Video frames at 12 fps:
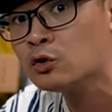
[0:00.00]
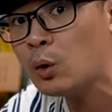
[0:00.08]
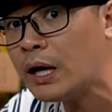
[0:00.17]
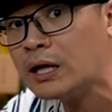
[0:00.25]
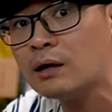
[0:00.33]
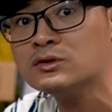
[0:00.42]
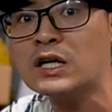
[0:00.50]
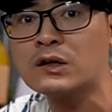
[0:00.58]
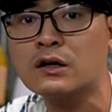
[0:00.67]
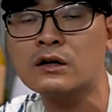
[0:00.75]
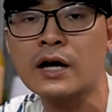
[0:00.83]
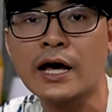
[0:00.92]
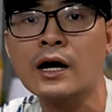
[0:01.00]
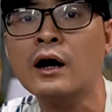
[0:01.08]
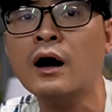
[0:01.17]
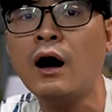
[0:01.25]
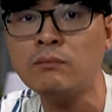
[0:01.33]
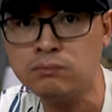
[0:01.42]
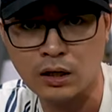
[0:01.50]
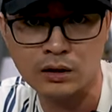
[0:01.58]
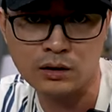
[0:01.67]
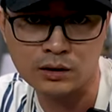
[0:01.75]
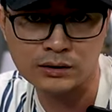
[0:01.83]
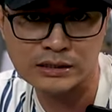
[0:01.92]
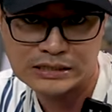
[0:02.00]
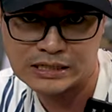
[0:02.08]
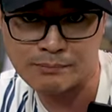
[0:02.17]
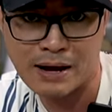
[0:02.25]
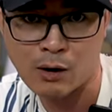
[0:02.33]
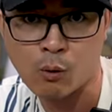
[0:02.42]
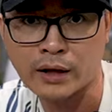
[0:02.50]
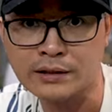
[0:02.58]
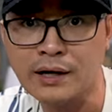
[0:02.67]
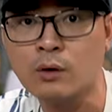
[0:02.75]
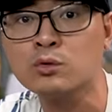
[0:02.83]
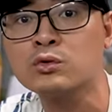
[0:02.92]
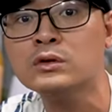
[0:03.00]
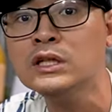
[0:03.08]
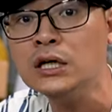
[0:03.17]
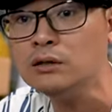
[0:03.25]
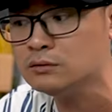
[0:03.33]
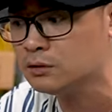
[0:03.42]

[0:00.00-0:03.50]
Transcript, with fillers: Tuy công suất của nó này không lớn hơn TG53 quá nhiều, nhưng